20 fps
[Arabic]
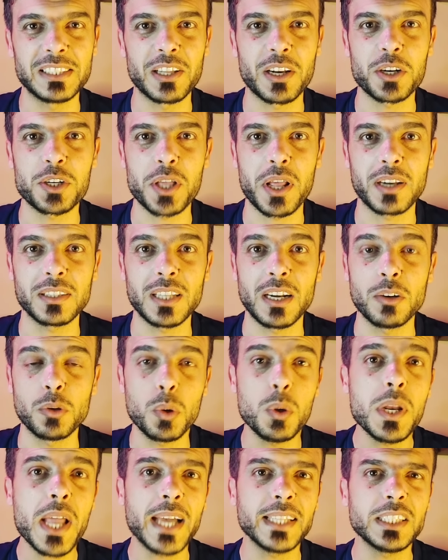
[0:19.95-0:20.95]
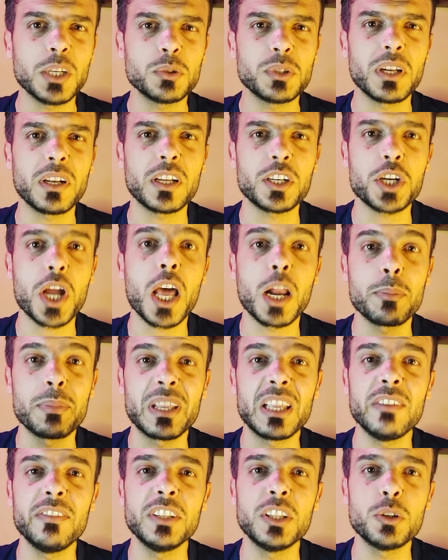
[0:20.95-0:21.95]
زر الاشعارات على الكل حتى يوصلك اشعار
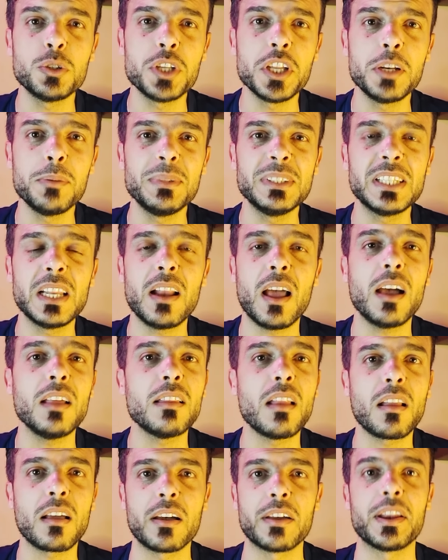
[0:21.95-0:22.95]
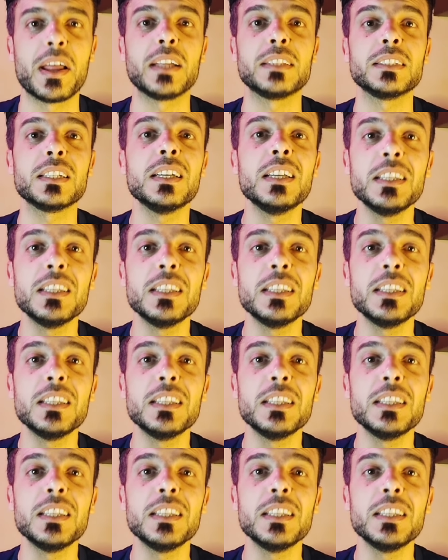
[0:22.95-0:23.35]
بكل فيديو جديد بينزل على القناه